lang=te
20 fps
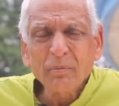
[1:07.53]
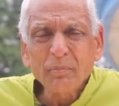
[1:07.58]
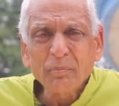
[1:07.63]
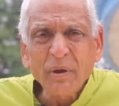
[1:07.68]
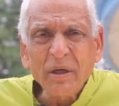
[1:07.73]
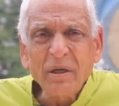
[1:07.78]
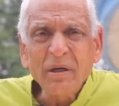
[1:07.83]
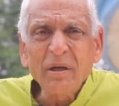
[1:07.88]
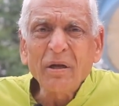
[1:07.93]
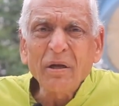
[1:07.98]

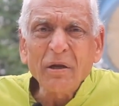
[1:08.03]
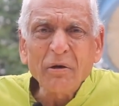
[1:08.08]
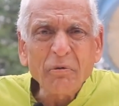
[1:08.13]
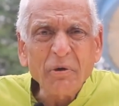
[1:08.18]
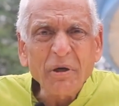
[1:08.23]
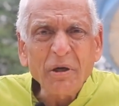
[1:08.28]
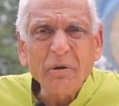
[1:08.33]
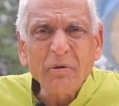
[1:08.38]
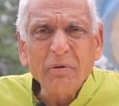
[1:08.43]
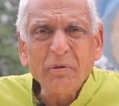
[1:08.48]
పెళ్ళిళ్ళకు
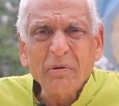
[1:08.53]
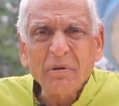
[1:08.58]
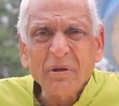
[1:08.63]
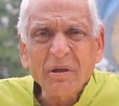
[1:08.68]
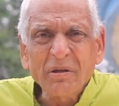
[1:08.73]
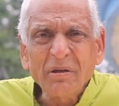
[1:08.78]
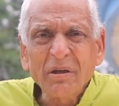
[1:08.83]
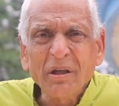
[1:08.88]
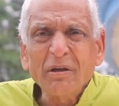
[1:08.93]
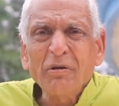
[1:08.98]
వెళ్ళకూడదు
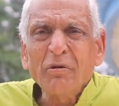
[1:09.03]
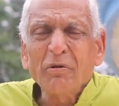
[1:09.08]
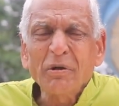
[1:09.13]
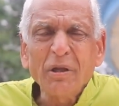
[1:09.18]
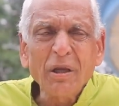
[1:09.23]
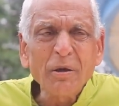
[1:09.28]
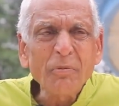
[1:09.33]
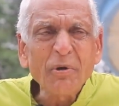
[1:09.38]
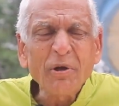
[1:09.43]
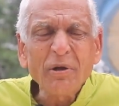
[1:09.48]
అని ఎన్నో
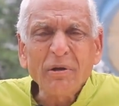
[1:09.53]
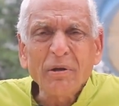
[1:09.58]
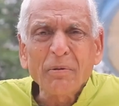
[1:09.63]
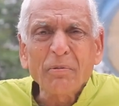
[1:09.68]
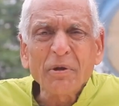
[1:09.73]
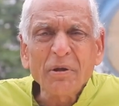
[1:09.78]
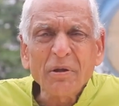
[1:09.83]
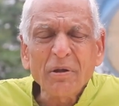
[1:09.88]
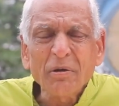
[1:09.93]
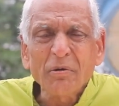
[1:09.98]
నియమాలు
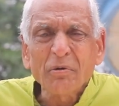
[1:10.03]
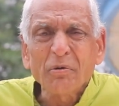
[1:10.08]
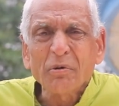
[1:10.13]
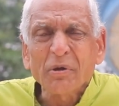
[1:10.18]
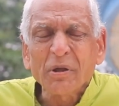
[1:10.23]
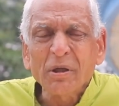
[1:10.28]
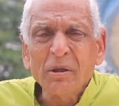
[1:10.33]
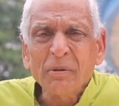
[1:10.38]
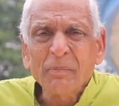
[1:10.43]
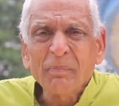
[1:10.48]
నిబంధనలు
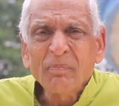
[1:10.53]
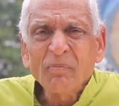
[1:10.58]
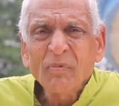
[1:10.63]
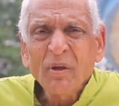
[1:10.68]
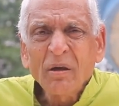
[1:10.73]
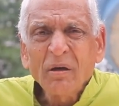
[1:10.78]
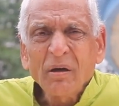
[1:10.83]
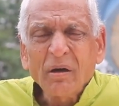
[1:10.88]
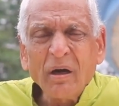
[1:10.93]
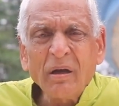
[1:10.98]
ఉంటాయి
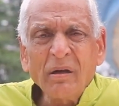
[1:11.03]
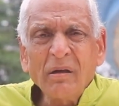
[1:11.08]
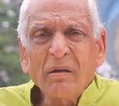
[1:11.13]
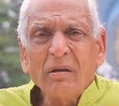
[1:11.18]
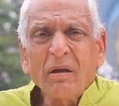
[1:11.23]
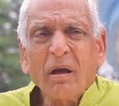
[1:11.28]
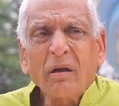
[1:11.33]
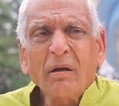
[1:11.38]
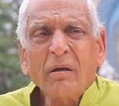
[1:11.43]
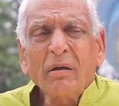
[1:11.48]
కానీ
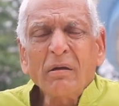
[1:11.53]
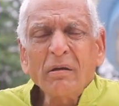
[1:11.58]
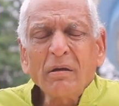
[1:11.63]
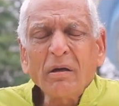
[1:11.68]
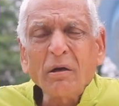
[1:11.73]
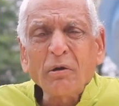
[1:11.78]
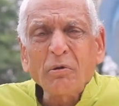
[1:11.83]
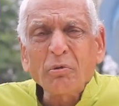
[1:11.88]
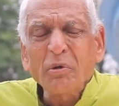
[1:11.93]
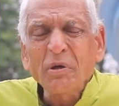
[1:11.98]

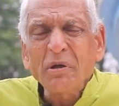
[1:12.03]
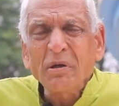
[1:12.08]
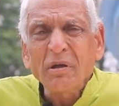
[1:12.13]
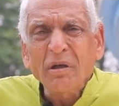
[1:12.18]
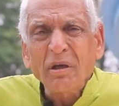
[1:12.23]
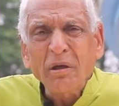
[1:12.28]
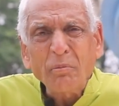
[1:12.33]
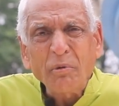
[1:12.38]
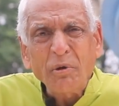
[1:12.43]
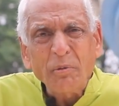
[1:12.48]
ధ్యానానికి అటువంటి
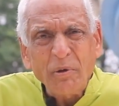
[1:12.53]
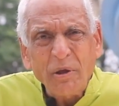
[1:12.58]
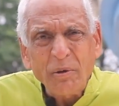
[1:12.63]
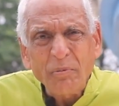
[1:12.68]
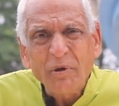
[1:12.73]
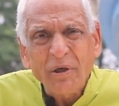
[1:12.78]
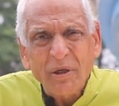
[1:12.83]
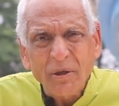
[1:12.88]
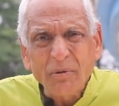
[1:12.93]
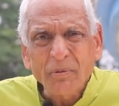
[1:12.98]
నియమం
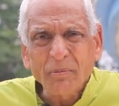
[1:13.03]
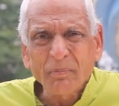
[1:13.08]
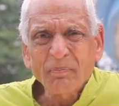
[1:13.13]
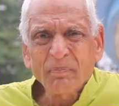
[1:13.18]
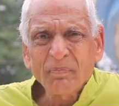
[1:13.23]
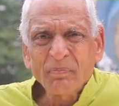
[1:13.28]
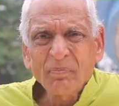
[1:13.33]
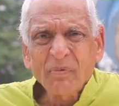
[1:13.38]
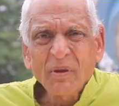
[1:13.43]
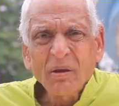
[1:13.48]
ఏమి లేదు
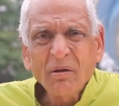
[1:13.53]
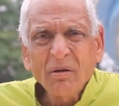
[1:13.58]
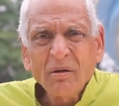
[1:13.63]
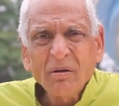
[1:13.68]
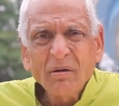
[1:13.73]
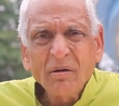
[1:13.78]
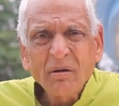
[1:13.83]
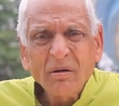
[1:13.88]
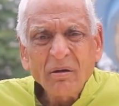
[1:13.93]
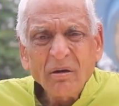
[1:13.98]

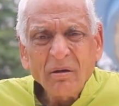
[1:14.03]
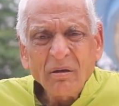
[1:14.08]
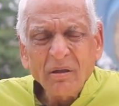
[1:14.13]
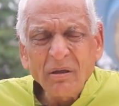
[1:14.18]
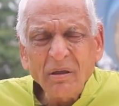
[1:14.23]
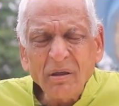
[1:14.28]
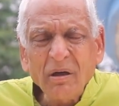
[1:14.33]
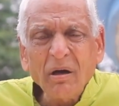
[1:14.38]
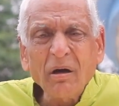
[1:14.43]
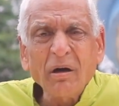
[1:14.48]

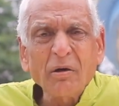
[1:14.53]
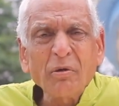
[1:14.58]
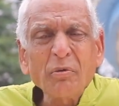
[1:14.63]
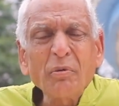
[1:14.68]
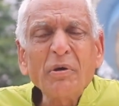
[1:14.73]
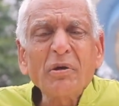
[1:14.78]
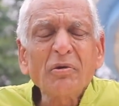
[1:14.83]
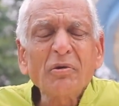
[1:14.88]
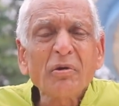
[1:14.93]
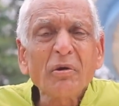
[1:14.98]
ఇంకా
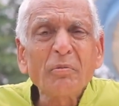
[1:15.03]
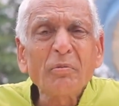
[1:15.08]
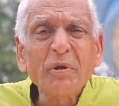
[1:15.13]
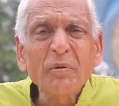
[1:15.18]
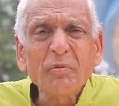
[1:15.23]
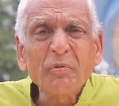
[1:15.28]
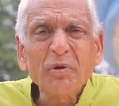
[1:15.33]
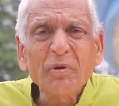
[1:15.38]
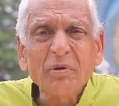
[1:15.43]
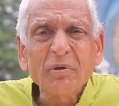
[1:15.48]
అటువంటి
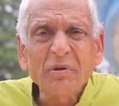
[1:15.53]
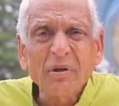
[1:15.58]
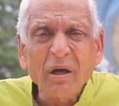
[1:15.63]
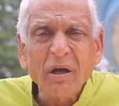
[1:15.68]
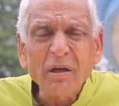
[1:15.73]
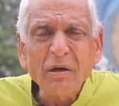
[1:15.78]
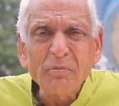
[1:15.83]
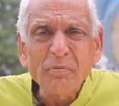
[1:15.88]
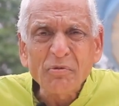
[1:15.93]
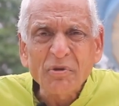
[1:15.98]
సమయంలో
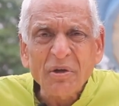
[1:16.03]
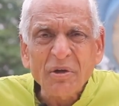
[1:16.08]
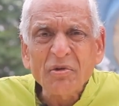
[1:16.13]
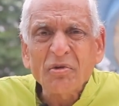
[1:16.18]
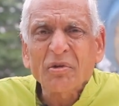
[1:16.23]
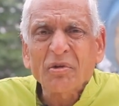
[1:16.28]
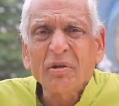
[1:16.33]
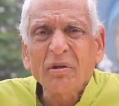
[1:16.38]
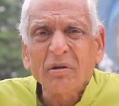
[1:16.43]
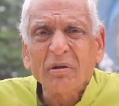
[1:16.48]
ధ్యానం
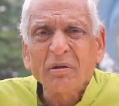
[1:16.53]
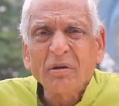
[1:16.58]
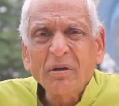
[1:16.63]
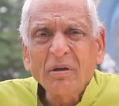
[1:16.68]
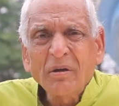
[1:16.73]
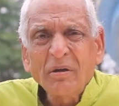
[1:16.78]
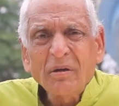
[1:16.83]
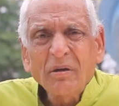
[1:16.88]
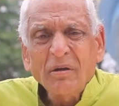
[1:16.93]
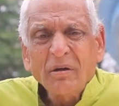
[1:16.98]
చేస్తే
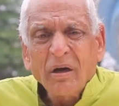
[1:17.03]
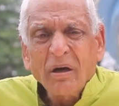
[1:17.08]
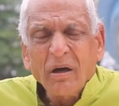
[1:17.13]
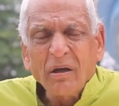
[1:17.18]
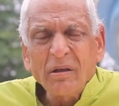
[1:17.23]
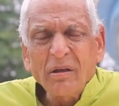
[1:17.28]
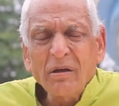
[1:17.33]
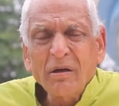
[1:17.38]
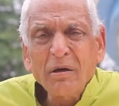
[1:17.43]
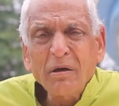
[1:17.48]

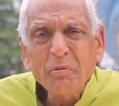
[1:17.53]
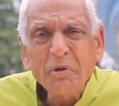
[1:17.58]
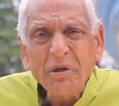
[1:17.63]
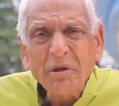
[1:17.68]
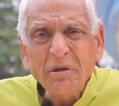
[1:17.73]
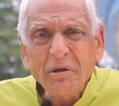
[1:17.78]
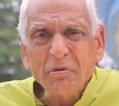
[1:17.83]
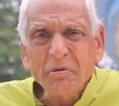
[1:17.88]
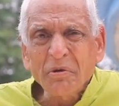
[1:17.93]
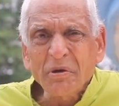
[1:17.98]

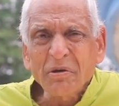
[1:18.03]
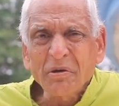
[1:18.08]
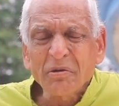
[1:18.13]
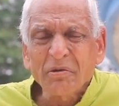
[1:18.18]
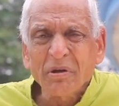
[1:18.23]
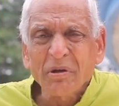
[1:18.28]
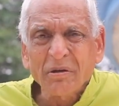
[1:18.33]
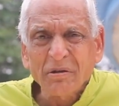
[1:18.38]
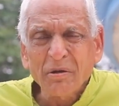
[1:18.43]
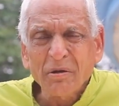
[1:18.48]
అధికమైనటువంటి
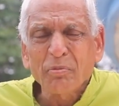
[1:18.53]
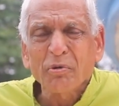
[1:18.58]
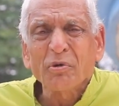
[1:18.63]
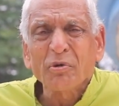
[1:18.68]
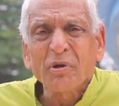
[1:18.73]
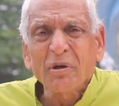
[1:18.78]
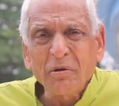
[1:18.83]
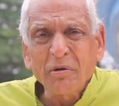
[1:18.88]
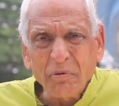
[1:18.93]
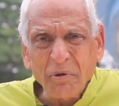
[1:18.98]
శక్తి
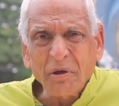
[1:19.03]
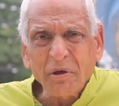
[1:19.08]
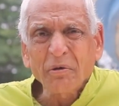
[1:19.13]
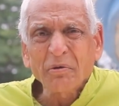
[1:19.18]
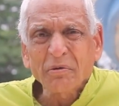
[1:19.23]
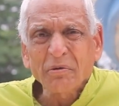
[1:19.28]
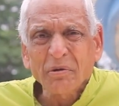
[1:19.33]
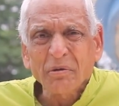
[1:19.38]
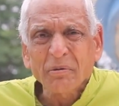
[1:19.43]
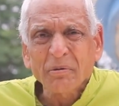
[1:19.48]
పొందిన వాళ్ళు
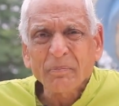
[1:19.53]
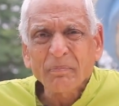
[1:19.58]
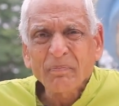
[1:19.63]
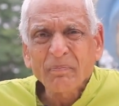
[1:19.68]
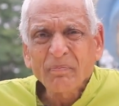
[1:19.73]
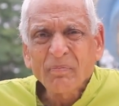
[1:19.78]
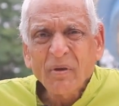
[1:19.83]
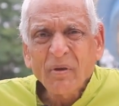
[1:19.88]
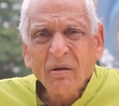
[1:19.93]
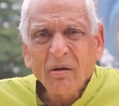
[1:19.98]
అవుతారు
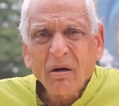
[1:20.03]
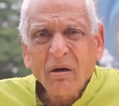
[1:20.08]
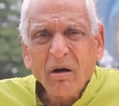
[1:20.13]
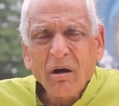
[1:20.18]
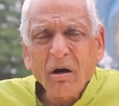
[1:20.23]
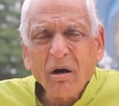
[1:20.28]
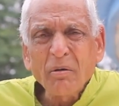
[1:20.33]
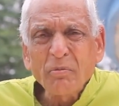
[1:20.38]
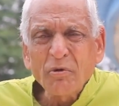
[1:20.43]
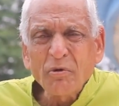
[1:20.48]

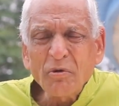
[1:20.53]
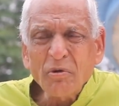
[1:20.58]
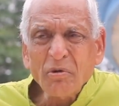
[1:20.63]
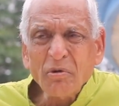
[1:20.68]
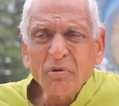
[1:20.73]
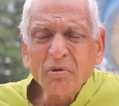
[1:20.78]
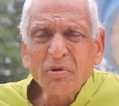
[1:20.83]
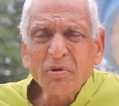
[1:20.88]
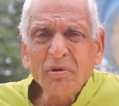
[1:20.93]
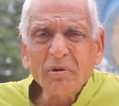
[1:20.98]
ఆ మూడు
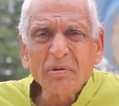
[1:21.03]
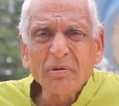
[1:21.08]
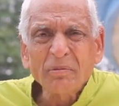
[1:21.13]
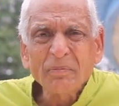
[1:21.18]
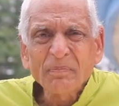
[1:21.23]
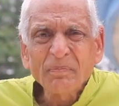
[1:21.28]
రోజులు